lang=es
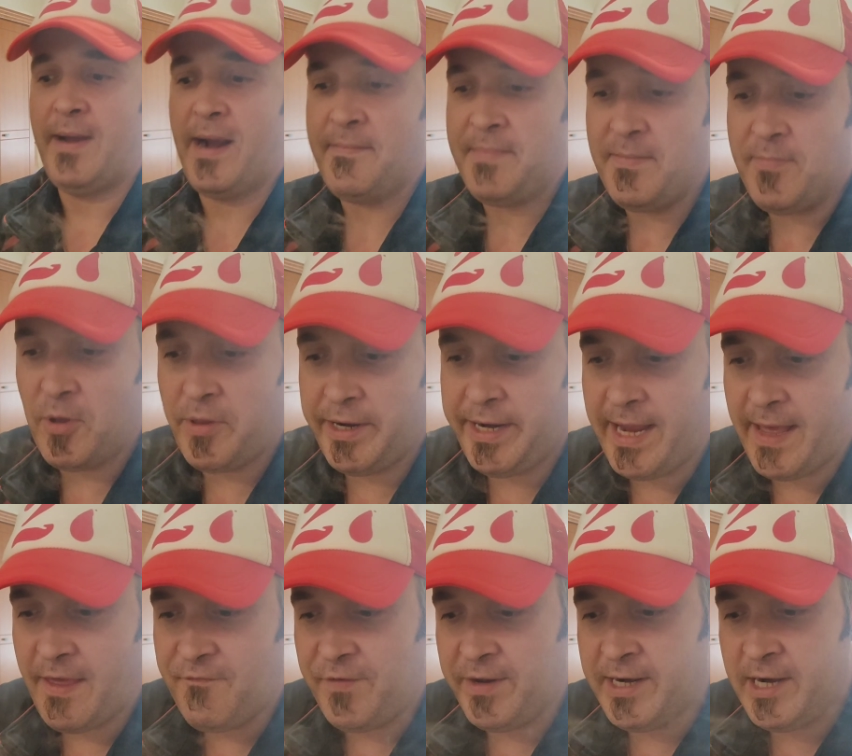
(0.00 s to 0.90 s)
Para mí
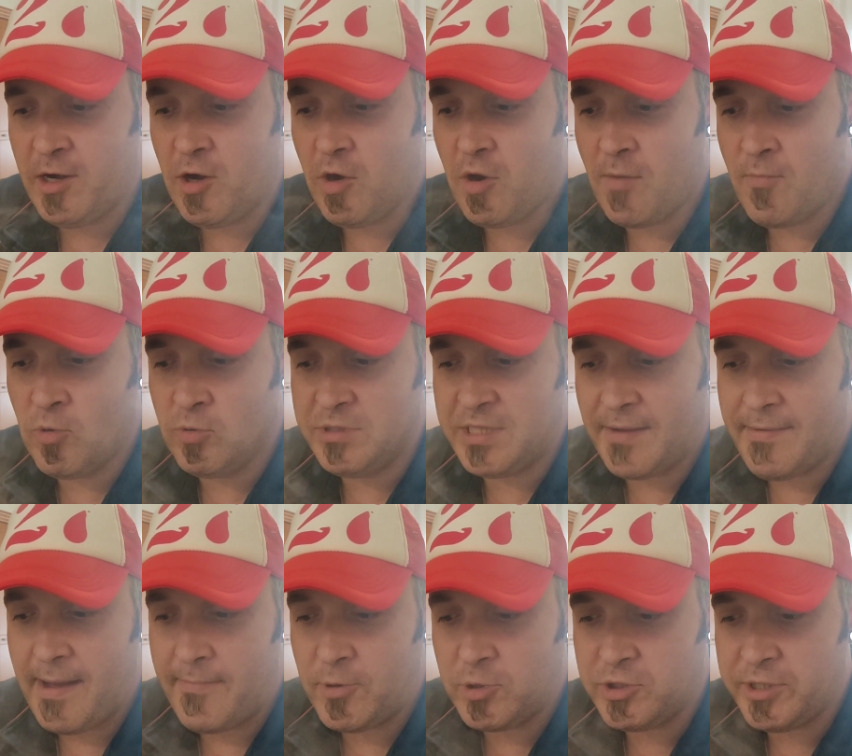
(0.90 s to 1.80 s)
podría definirlo como un
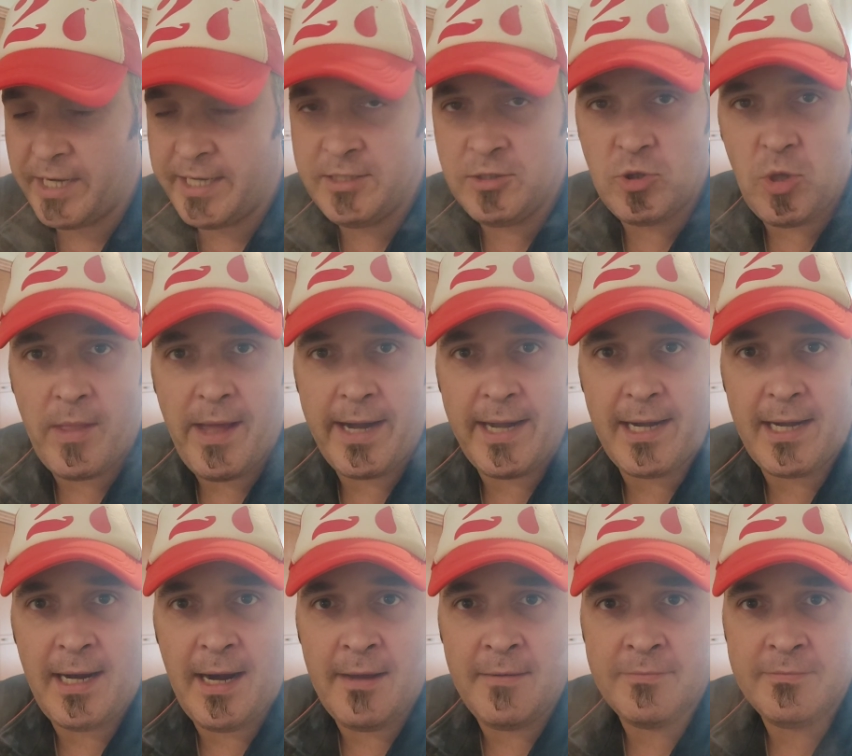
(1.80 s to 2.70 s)
postre en toda
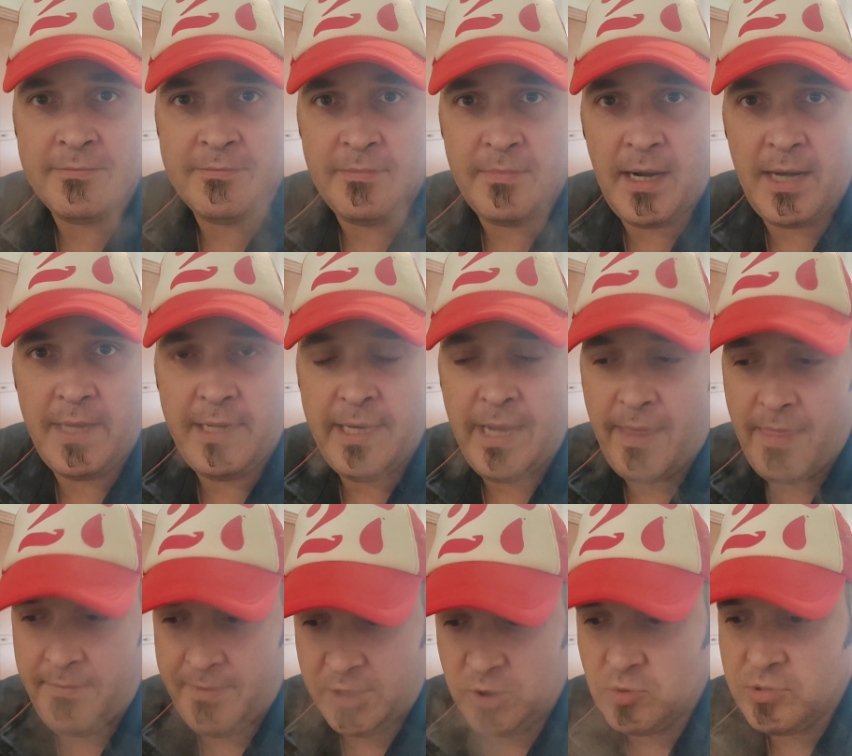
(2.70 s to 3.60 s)
regla, ¿vale? Y
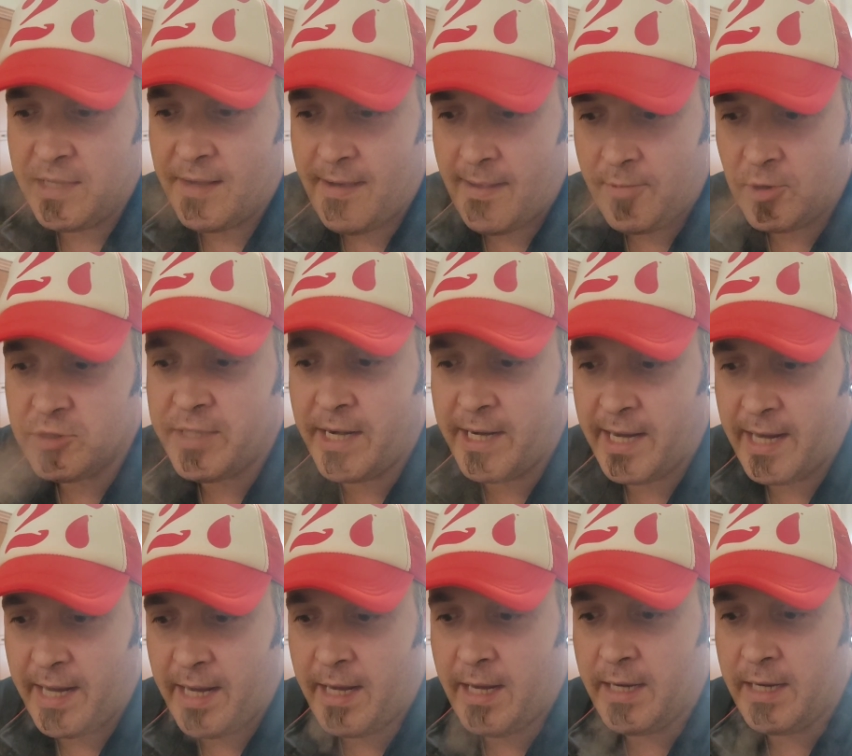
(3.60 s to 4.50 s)
además un postre
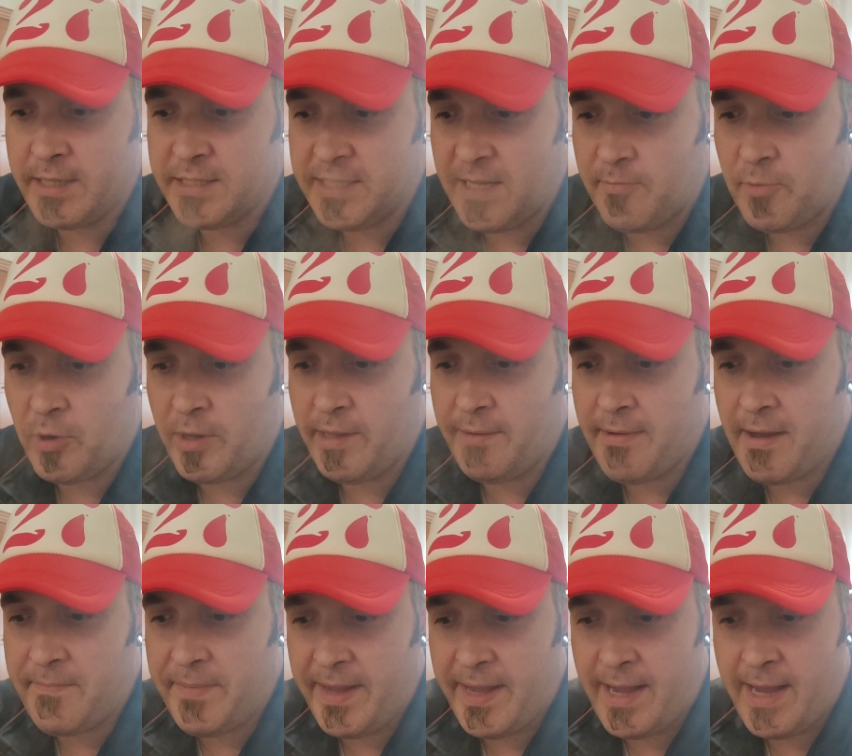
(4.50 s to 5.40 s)
que se puede
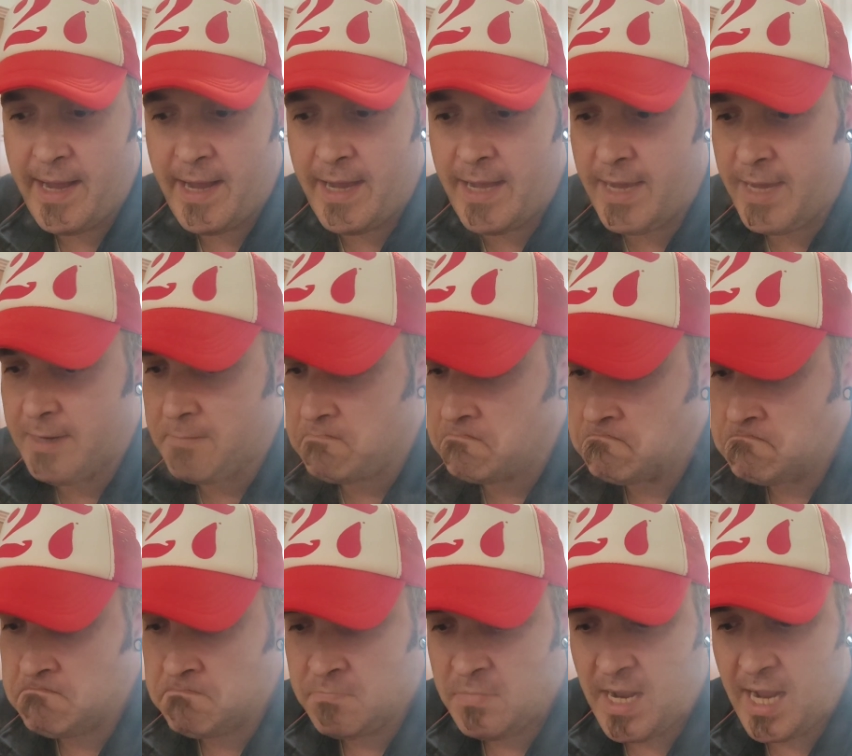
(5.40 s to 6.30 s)
vapear
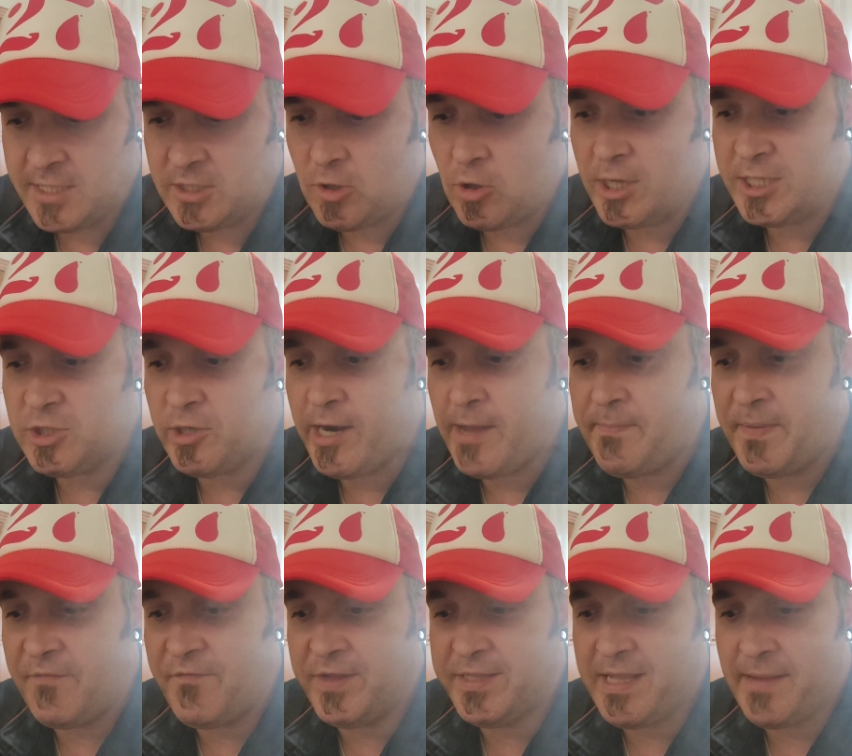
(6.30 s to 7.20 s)
a todas horas
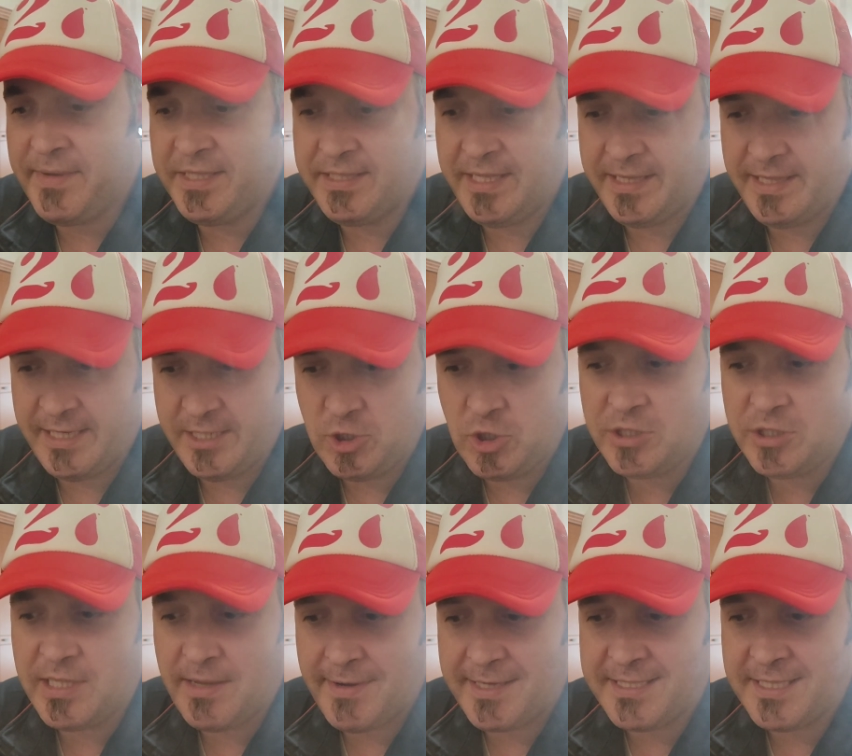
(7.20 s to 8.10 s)
perfectamente. De hecho,
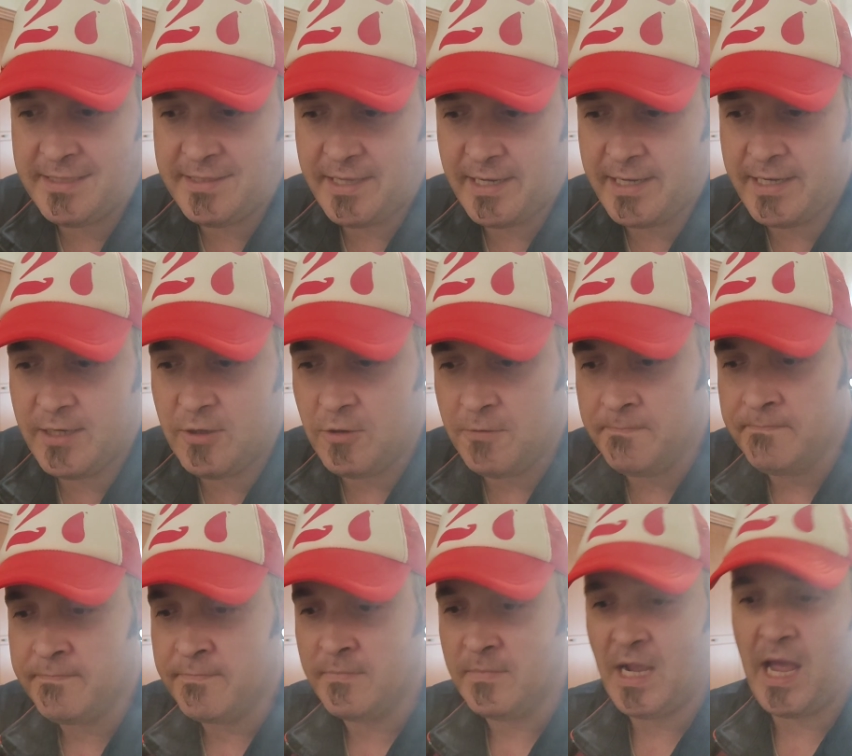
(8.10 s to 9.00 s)
está bastante rico.